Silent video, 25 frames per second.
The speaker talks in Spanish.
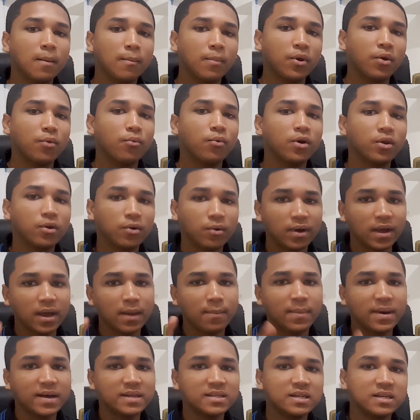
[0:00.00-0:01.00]
Pero bueno, en
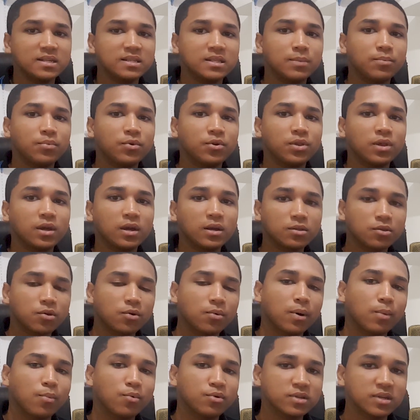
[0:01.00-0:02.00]
base a este proyecto
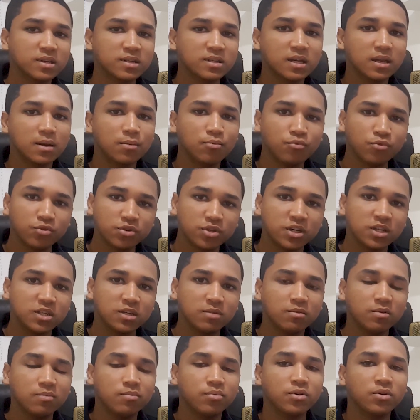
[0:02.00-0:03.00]
vamos a hacer
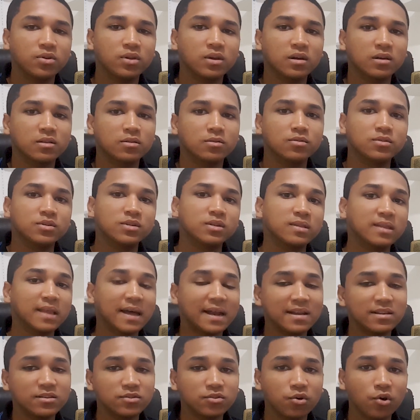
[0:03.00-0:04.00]
muchísimos proyectos,
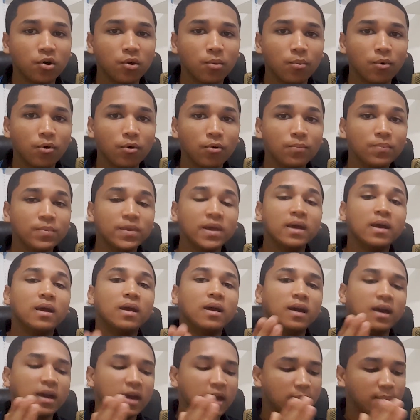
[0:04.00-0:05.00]
tales como...
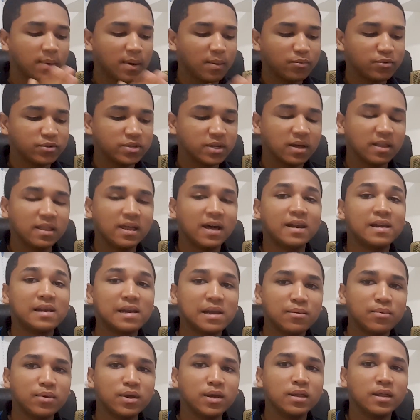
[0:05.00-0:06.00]
Eh, eh, vamos a
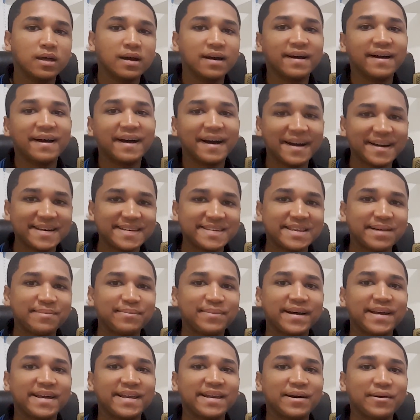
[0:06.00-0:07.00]
darle vida a esta
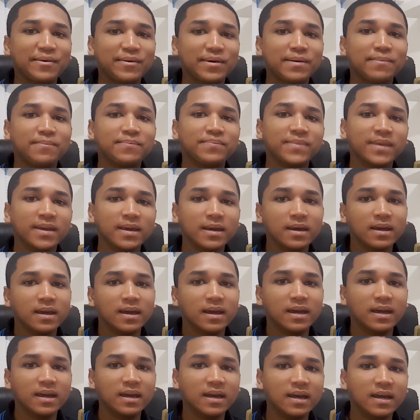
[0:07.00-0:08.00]
página web.
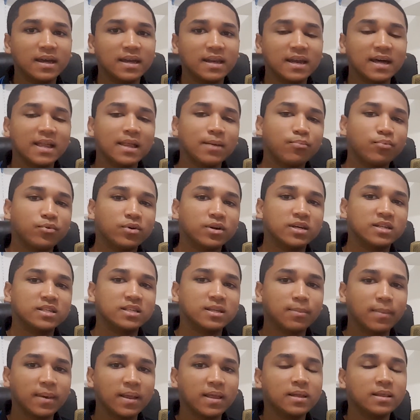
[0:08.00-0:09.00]
Eh, nada, pues
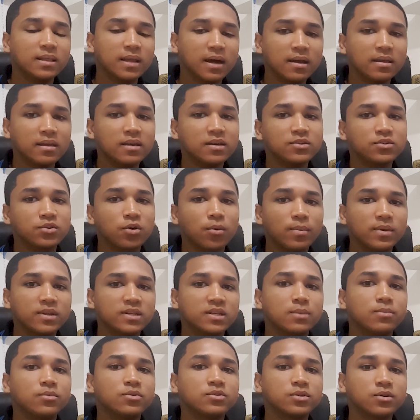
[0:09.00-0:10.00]
sin más detalles,
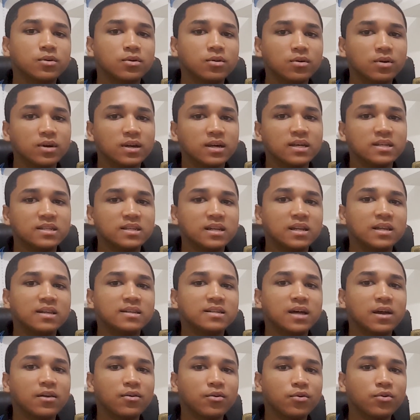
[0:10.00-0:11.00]
comencemos con lo que es el
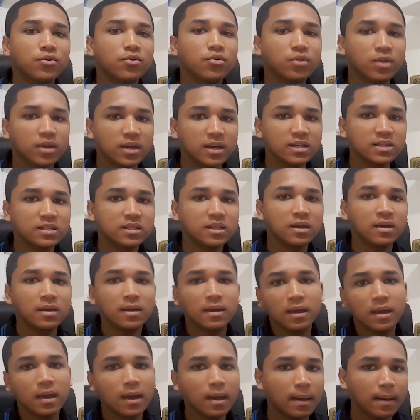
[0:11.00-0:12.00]
desarrollo de este
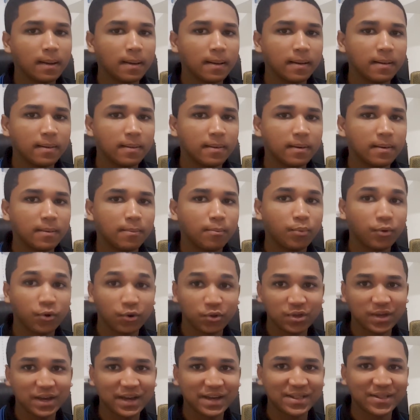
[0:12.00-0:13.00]

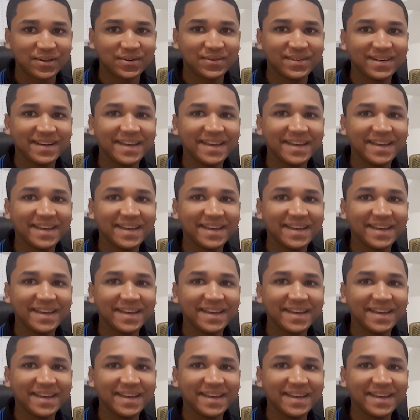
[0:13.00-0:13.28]
proyecto.